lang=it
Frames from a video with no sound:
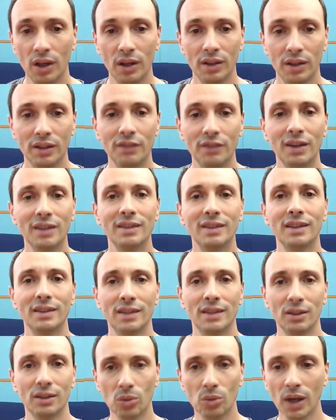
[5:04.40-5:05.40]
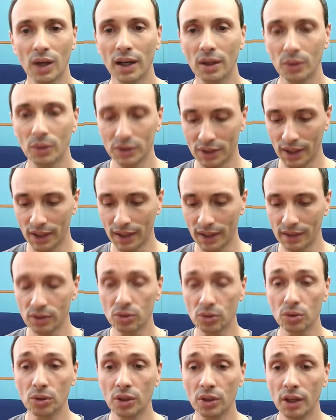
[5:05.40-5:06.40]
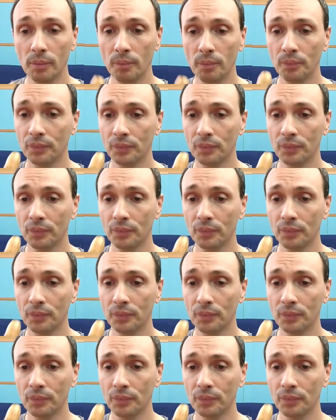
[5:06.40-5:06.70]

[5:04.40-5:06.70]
divertirsi a suonare questa canzone.